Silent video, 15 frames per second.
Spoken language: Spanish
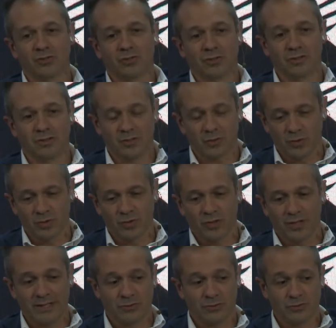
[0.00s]
distribuido de
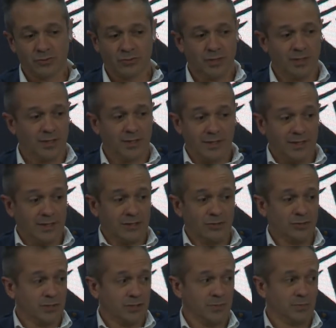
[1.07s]
datos es que no
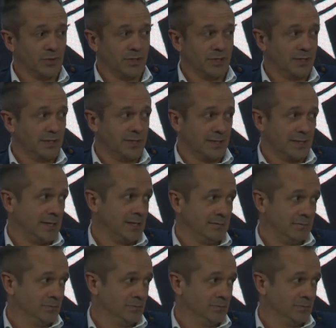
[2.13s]
tiene por qué estar aquí,